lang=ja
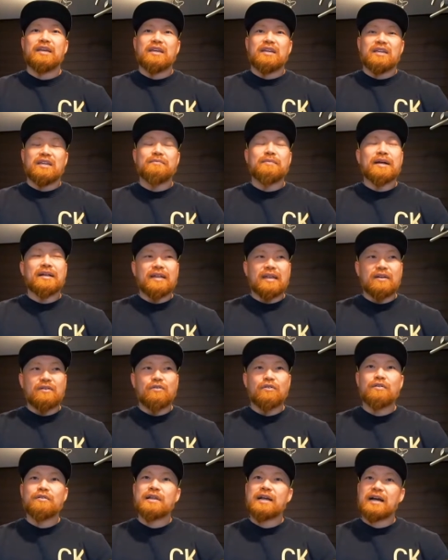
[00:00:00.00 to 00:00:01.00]
今ね、
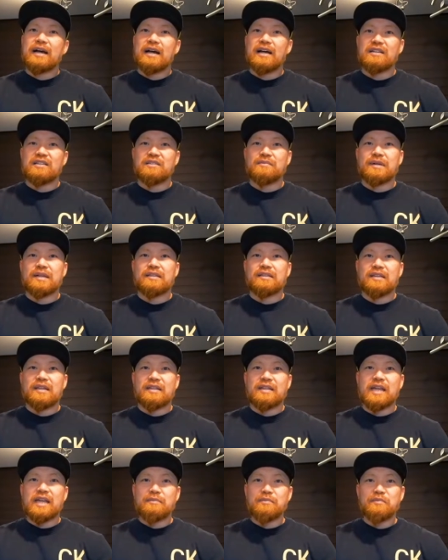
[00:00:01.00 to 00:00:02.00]
コロナが始まって、
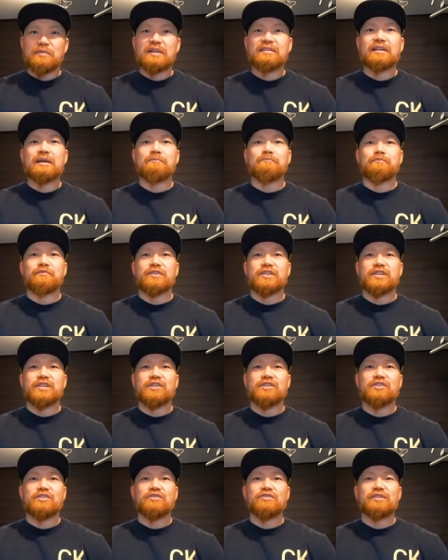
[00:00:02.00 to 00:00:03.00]
だいぶ皆さん、
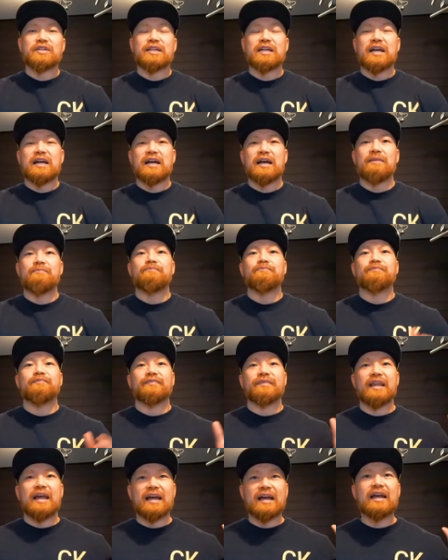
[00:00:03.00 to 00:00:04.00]
自粛期間が
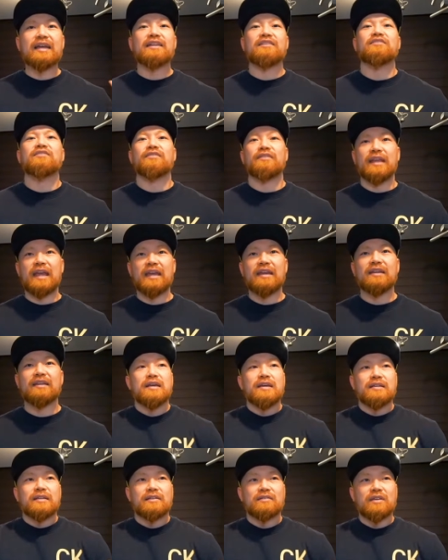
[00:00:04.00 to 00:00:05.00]
長いですよね。
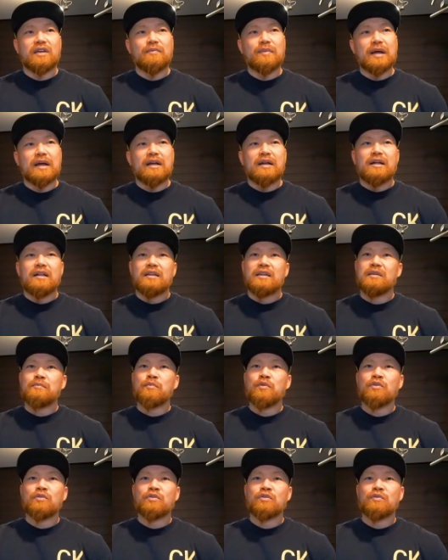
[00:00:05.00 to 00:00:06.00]
例えば、
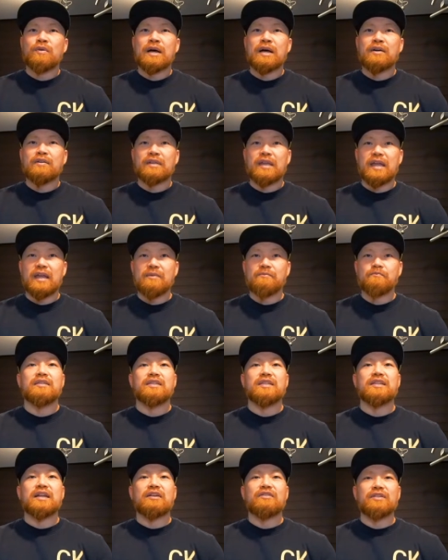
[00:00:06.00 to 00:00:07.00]
リモートワークで
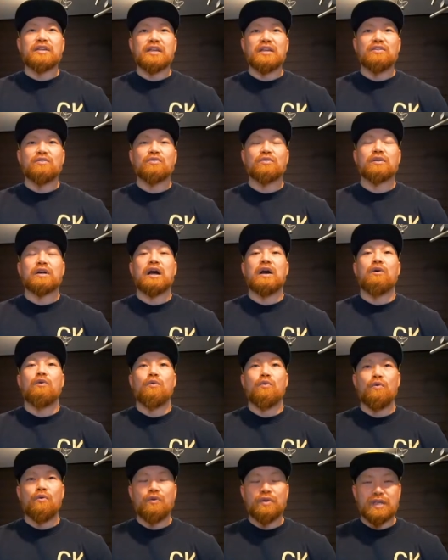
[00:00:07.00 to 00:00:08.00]
自宅にいることが
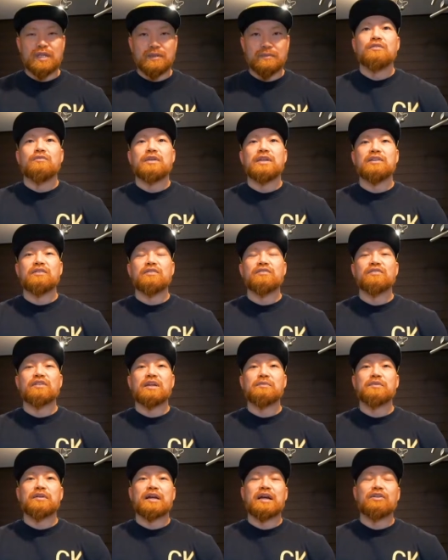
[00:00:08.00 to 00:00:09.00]
多い、
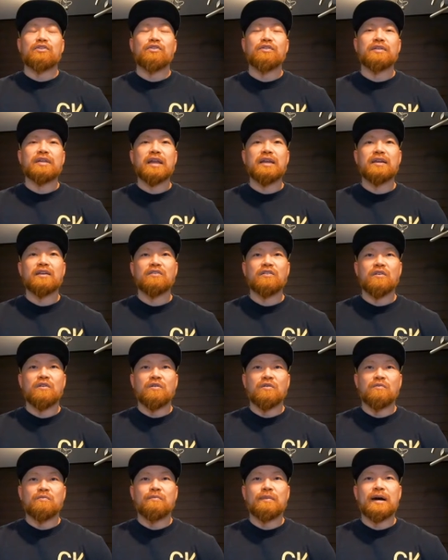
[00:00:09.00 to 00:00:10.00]
フィットネスクラブに通いたいけ
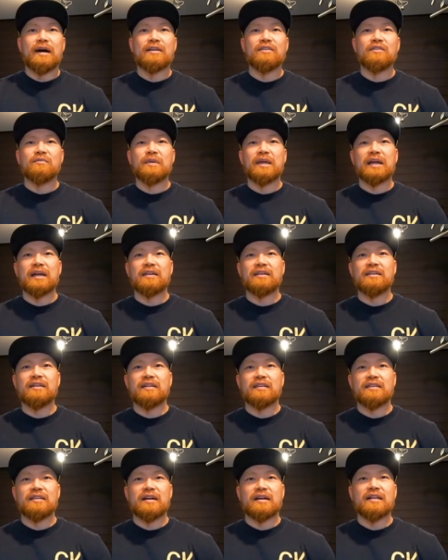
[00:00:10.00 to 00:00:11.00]
ど、周りの目が気に
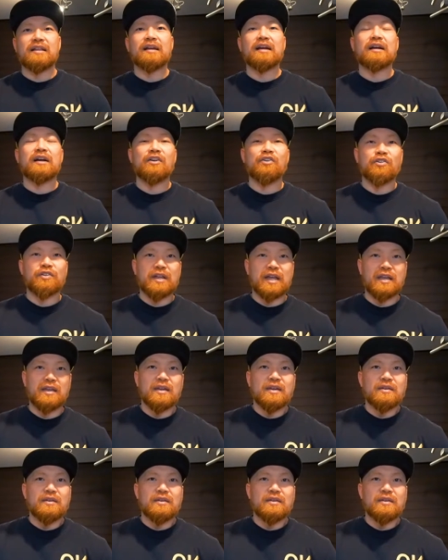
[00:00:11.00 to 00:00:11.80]
なってなかなか通えない、